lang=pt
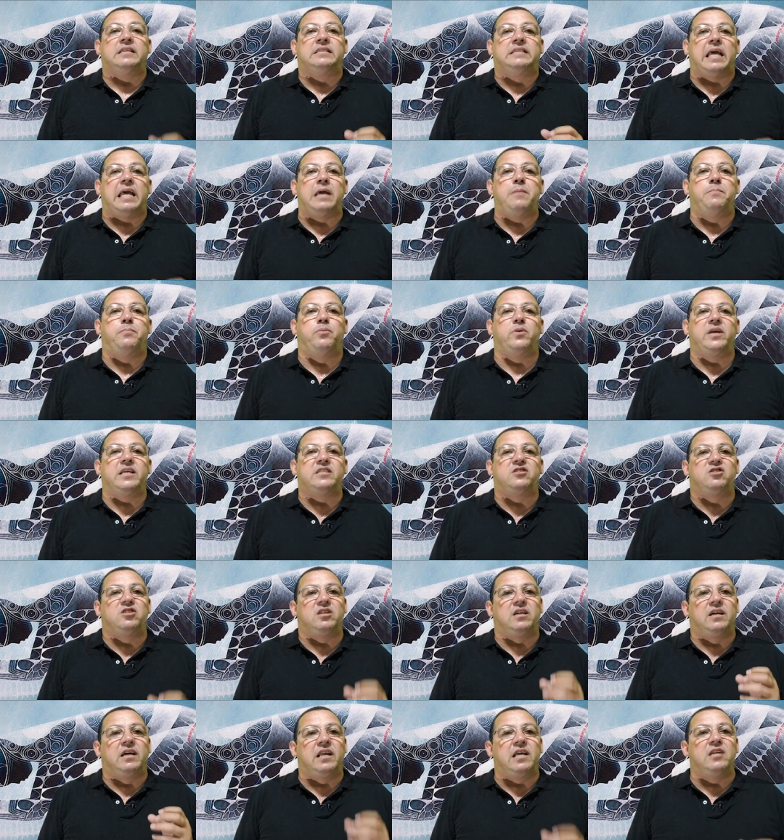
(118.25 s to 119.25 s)
tem por
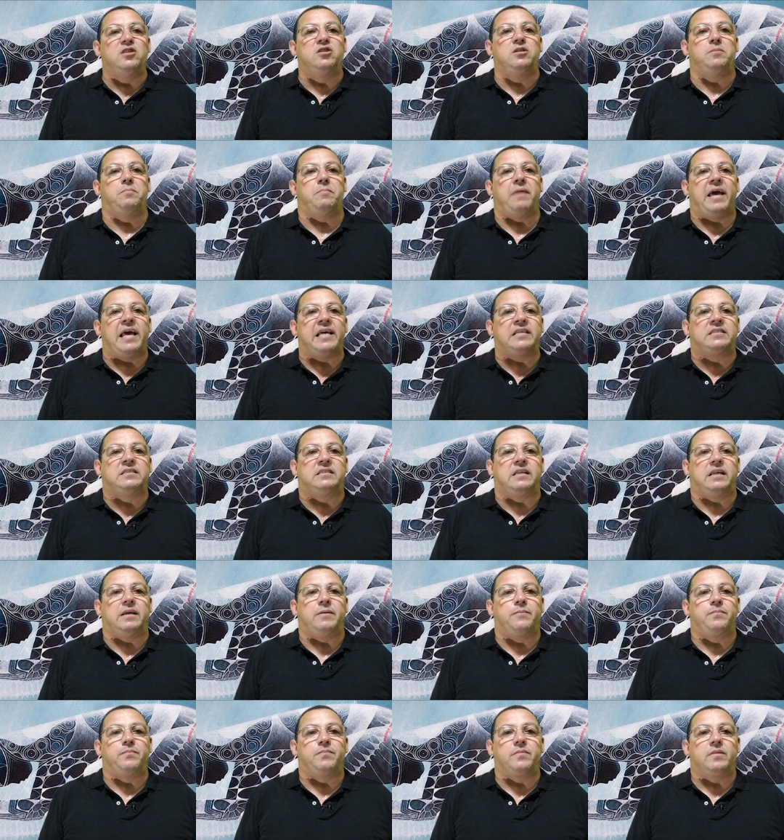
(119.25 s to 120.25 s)
este grande
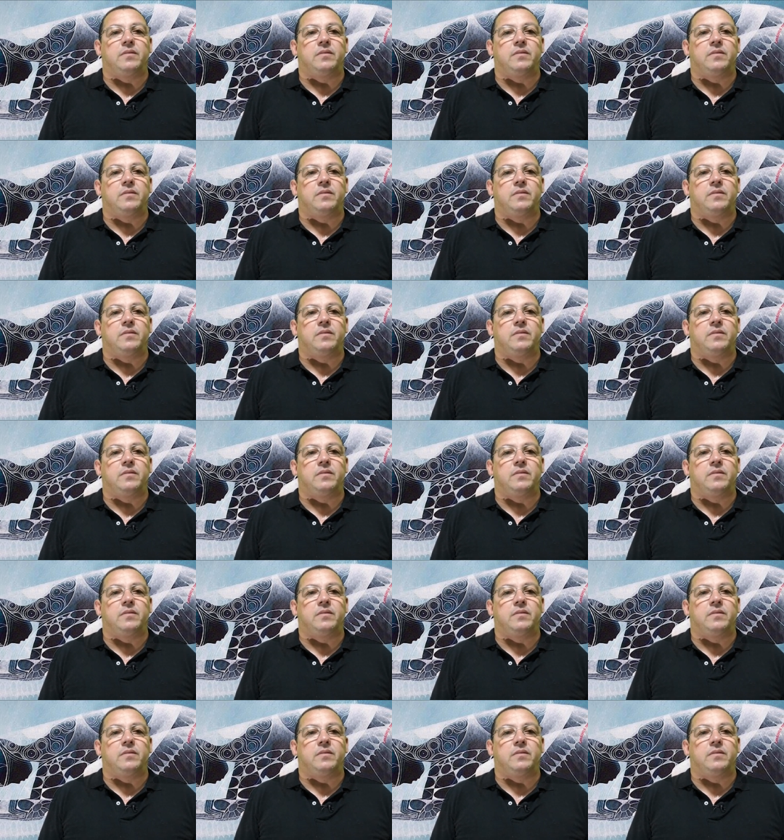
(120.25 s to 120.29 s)
mestre,